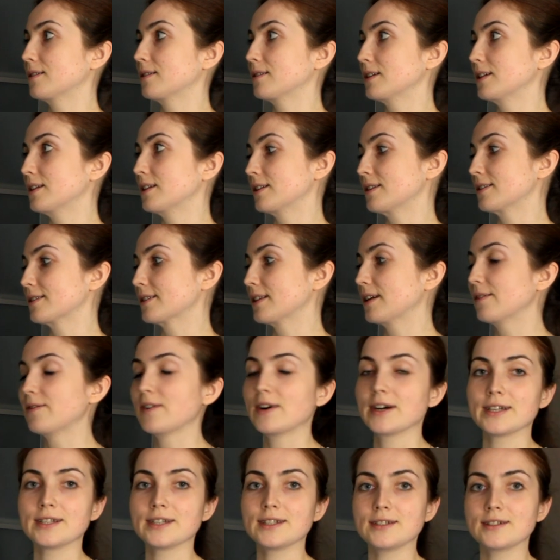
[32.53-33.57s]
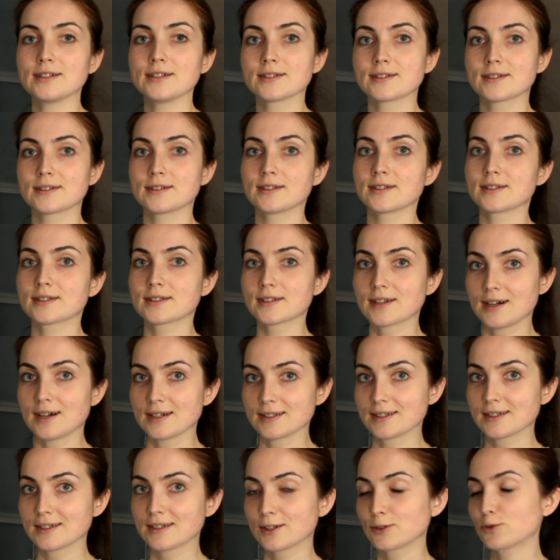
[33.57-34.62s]
Э, эти слова из э,
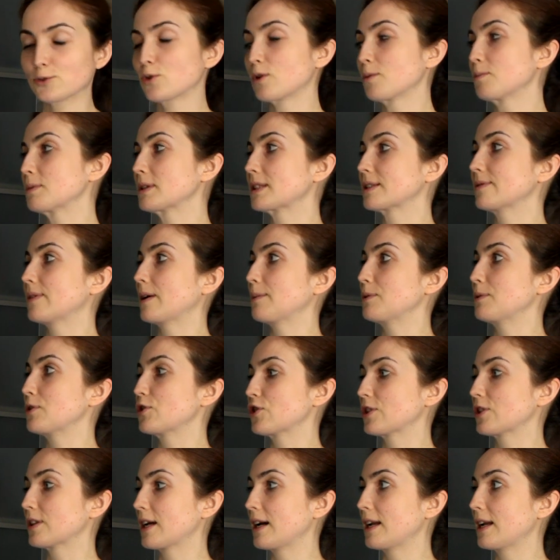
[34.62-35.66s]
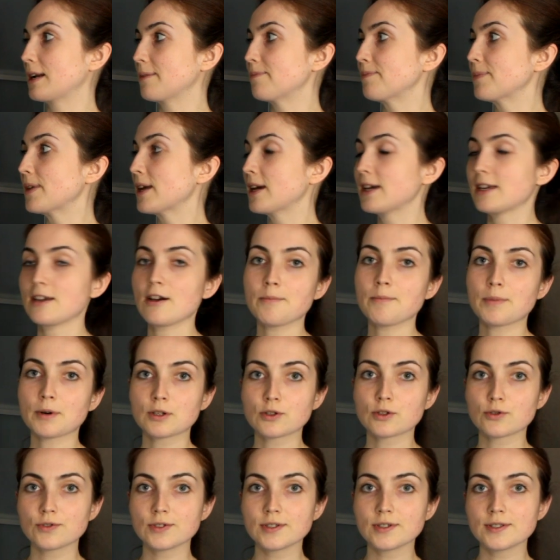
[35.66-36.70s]
сказок, которые мы с вами читали. Я вам
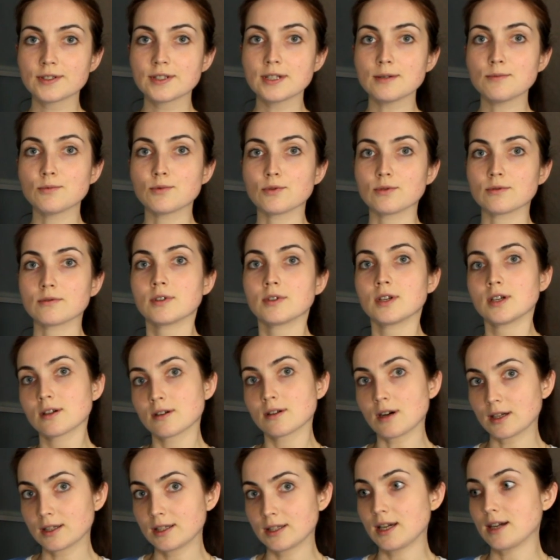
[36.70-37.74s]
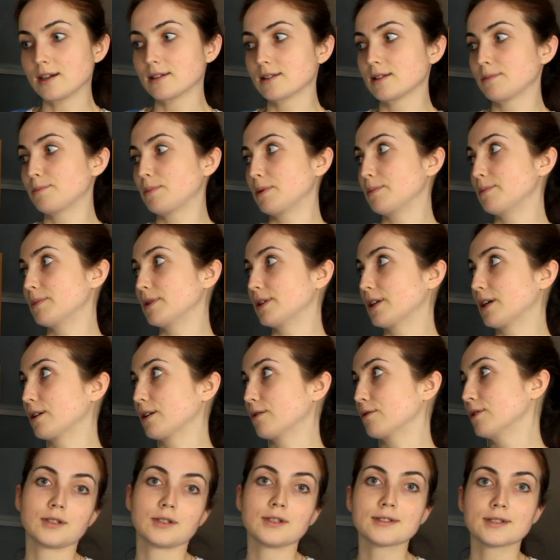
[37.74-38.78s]
покажу систему, как я их
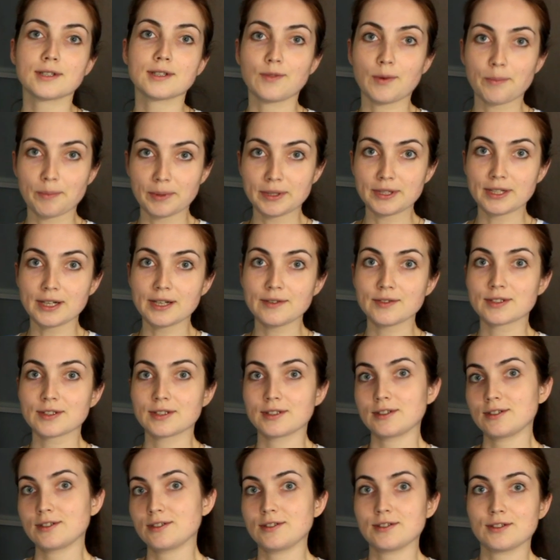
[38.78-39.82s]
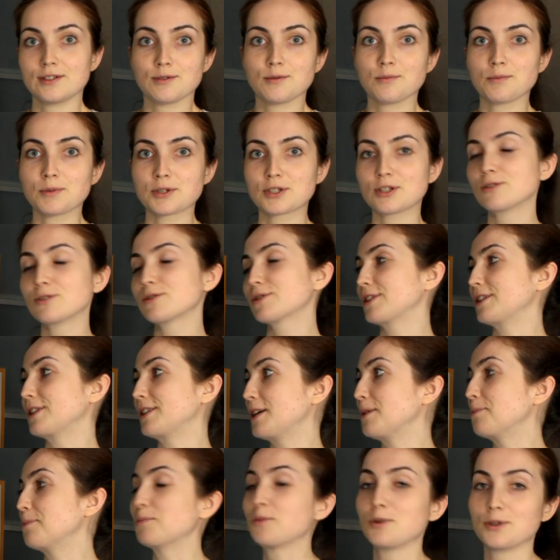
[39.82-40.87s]
запоминаю. Если вам понравится эта система, пожалуйста,
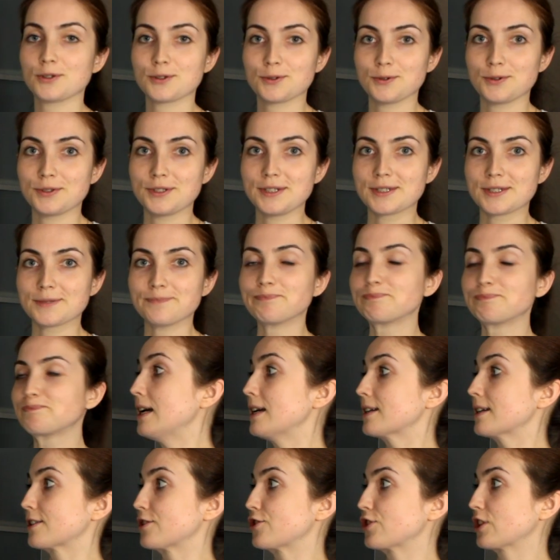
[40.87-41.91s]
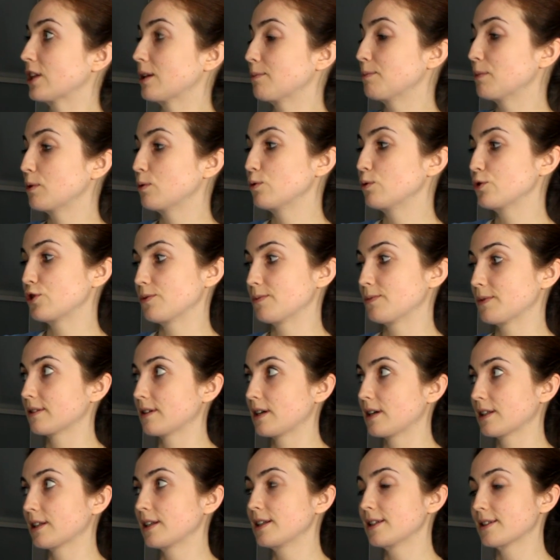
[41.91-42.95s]
ей пользуйтесь. Сначала мы учим
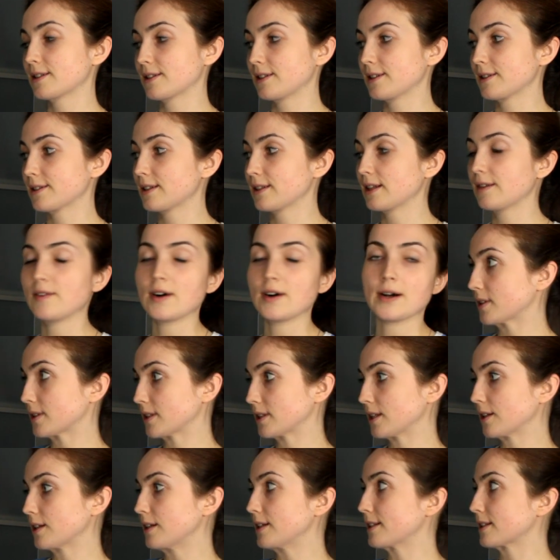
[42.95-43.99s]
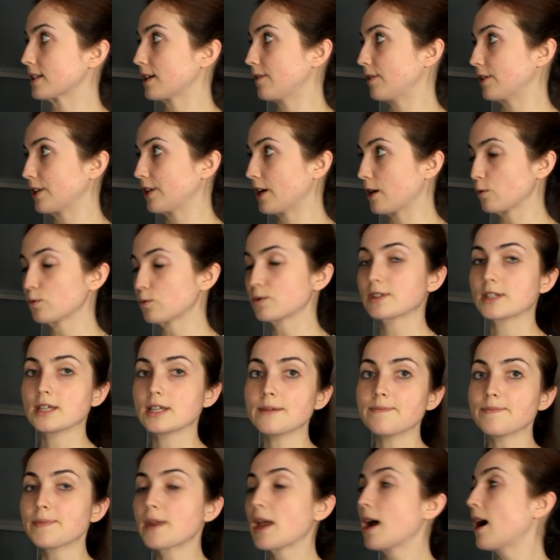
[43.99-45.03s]
английские слова с английского на
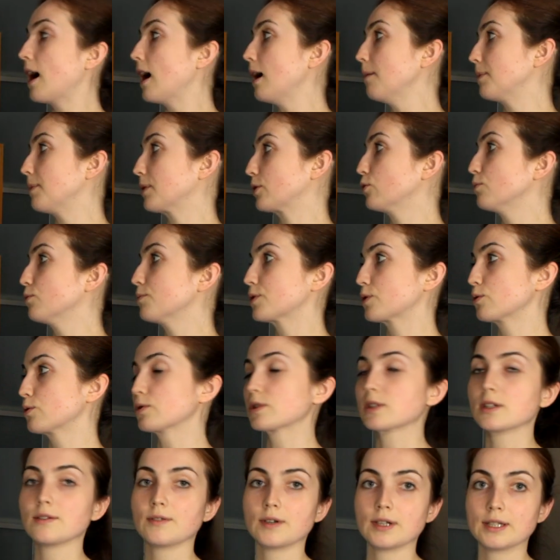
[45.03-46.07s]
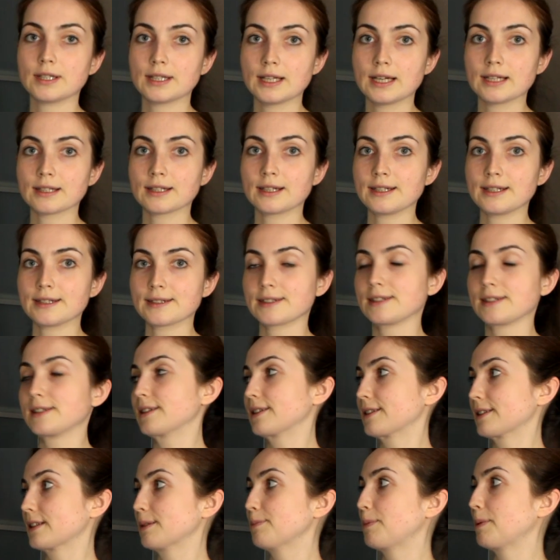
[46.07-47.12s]
русский, а потом с русского на
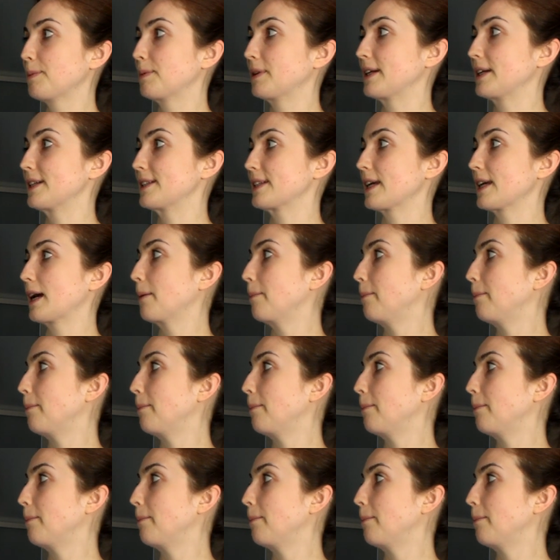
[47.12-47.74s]
английский. Запоминайте.